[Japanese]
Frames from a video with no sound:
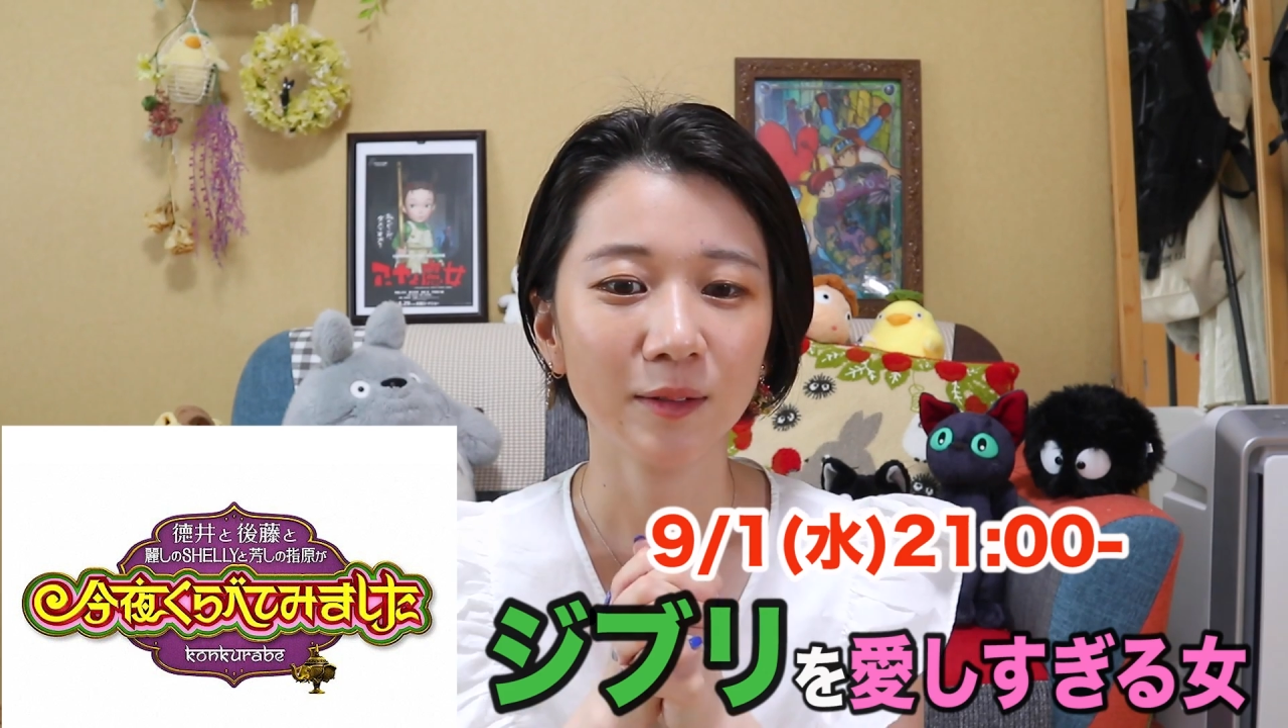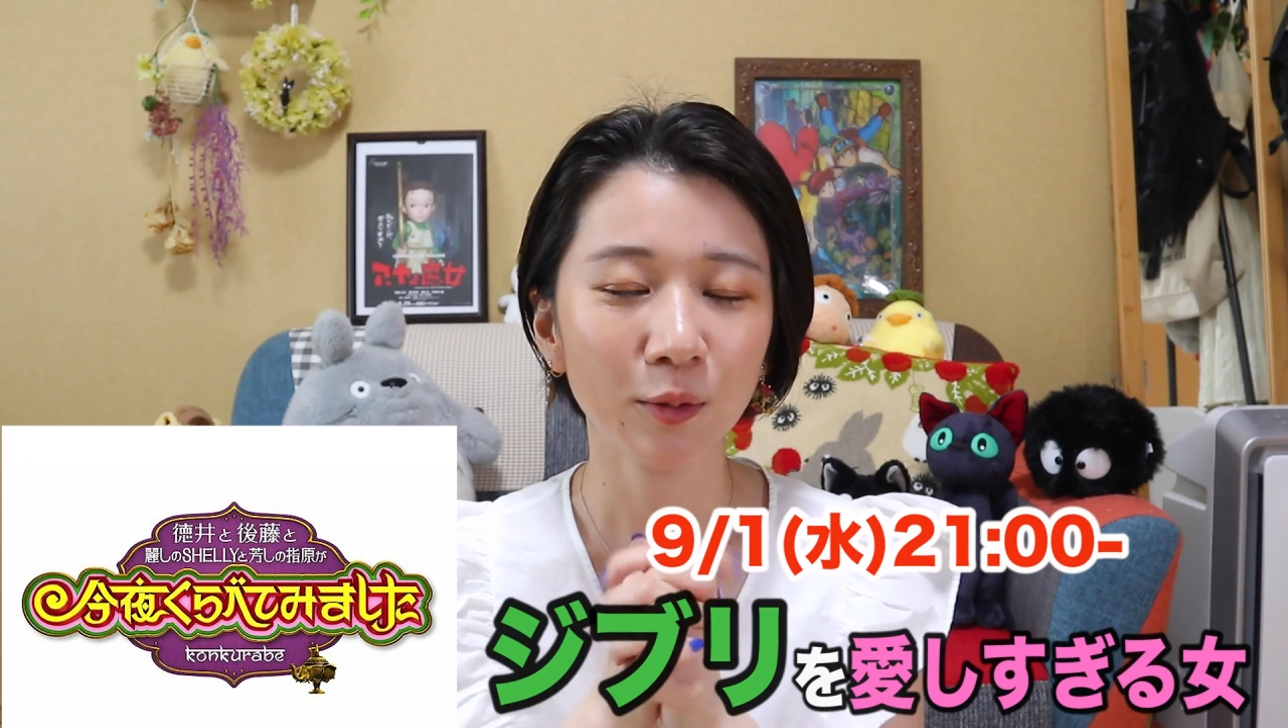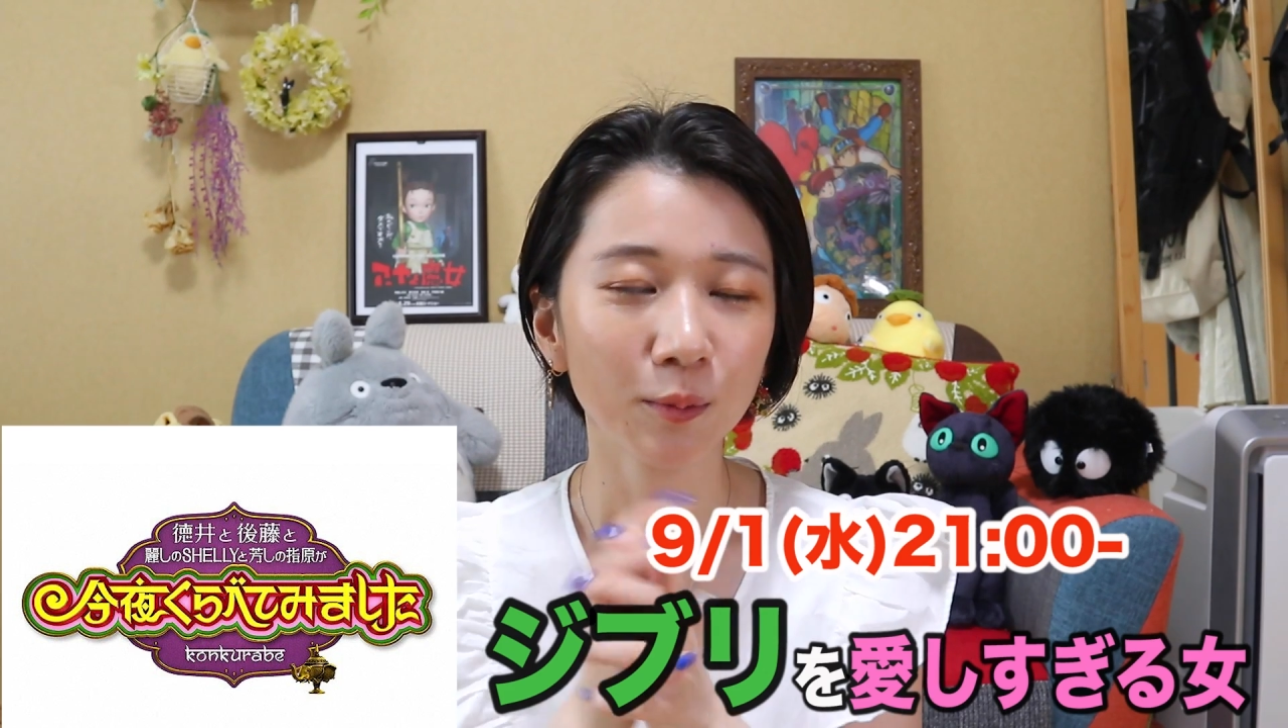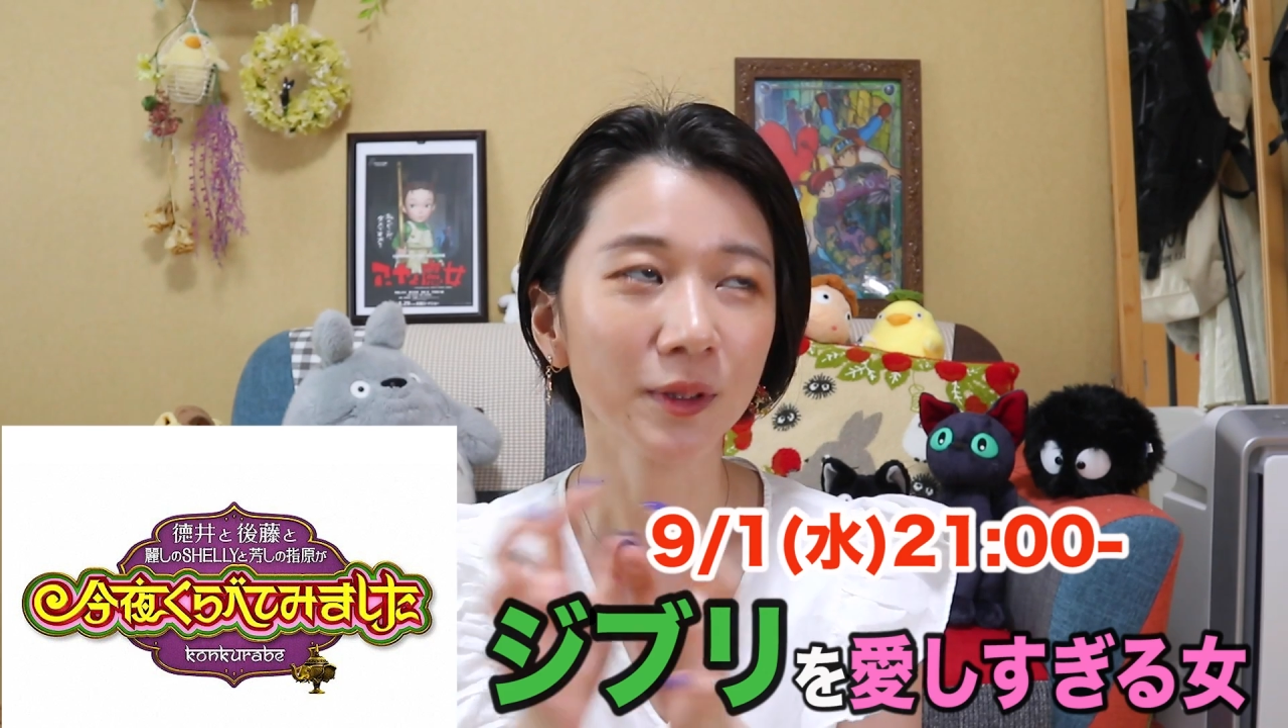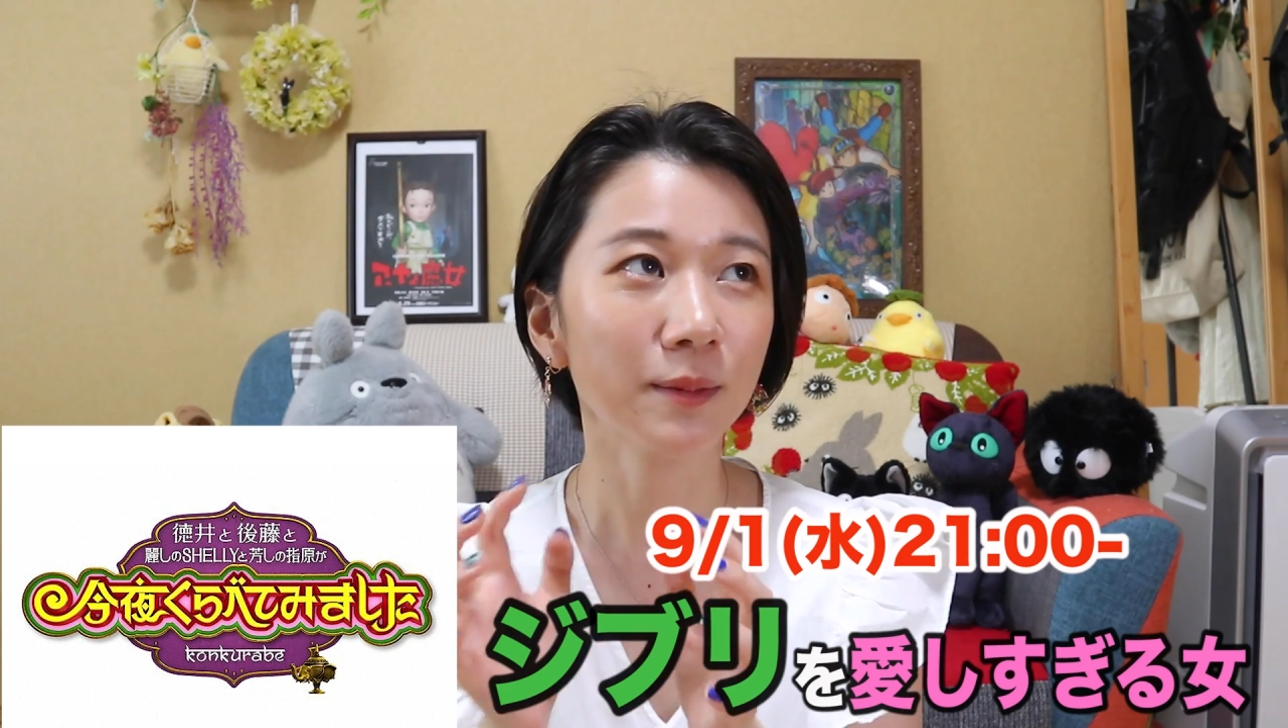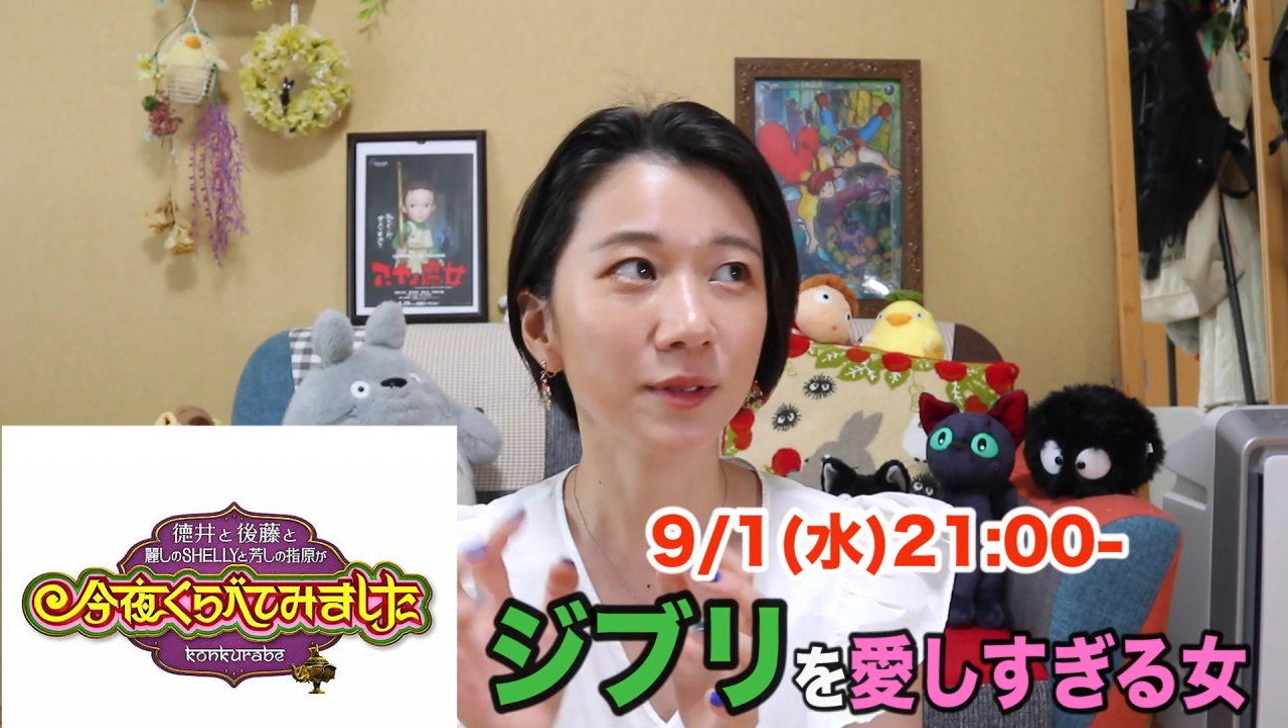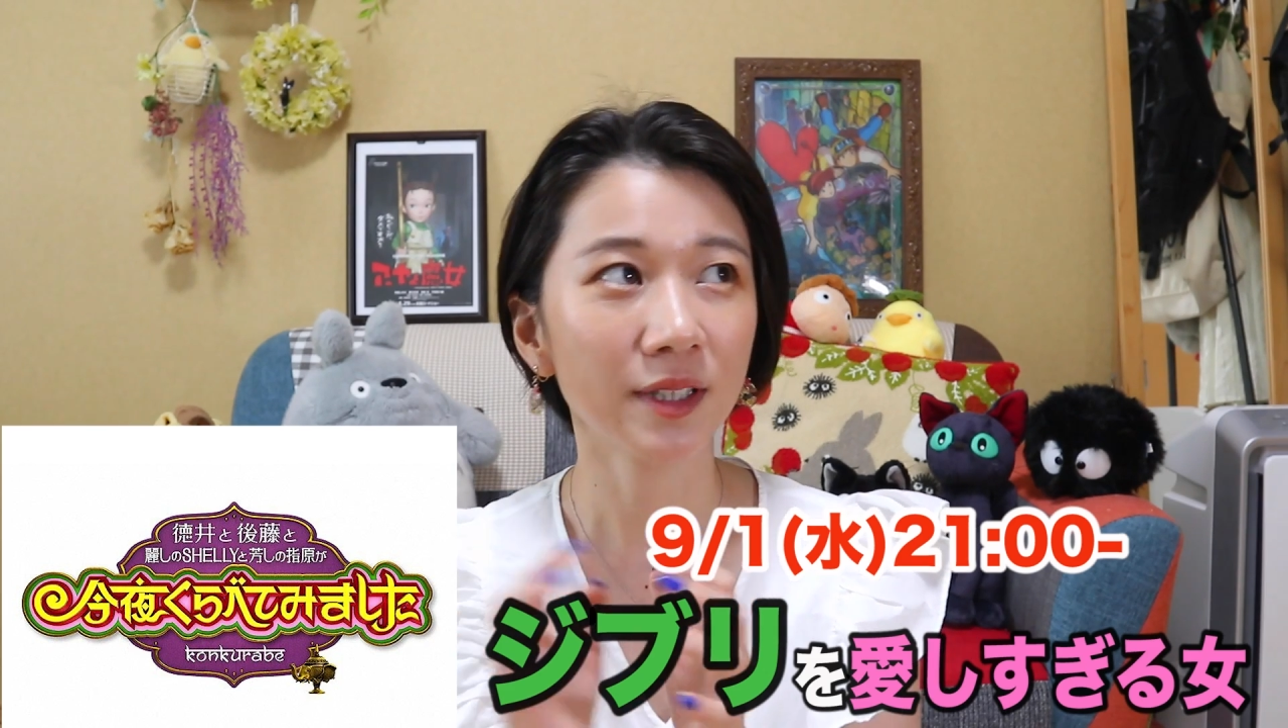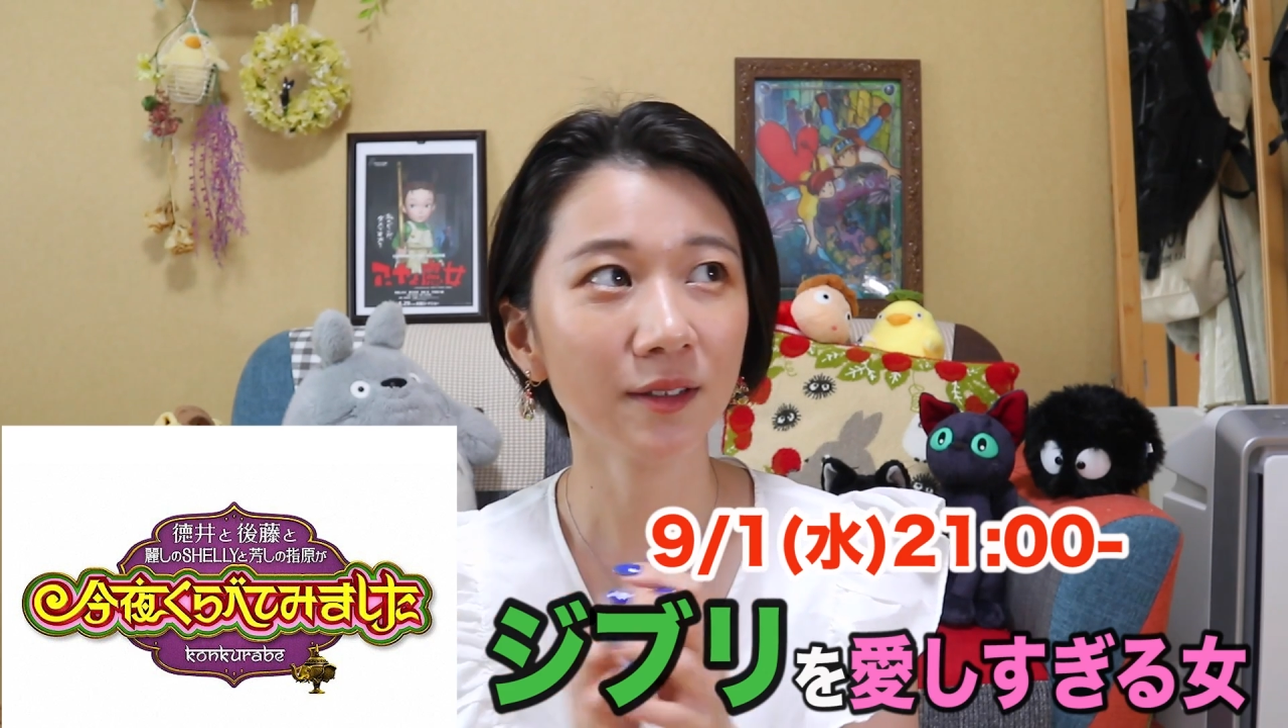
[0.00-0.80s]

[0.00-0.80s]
ほぼ多分